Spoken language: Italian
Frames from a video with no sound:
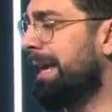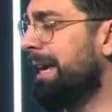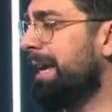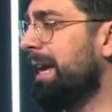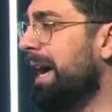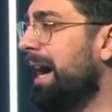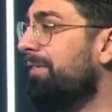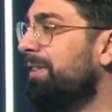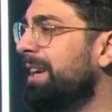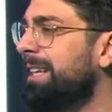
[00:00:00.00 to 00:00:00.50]

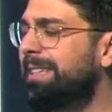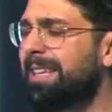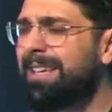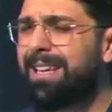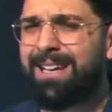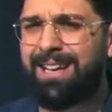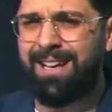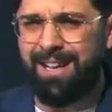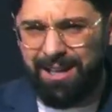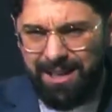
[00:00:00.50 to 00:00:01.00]
avrete
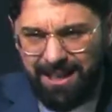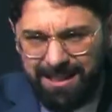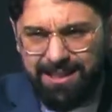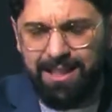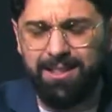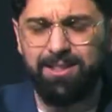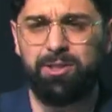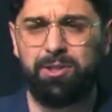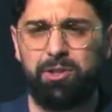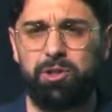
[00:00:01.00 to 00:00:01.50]

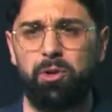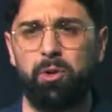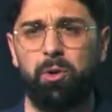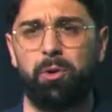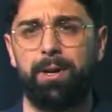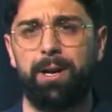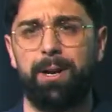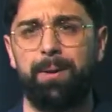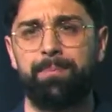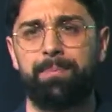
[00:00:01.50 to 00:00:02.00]

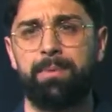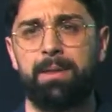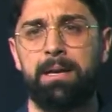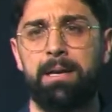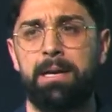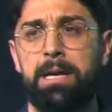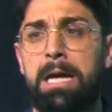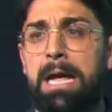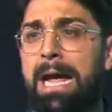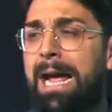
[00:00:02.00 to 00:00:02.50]
redenzione.
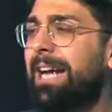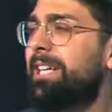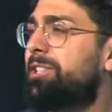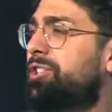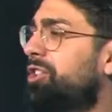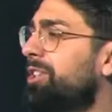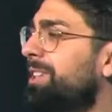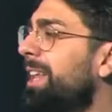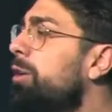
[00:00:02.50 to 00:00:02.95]
E ci dà un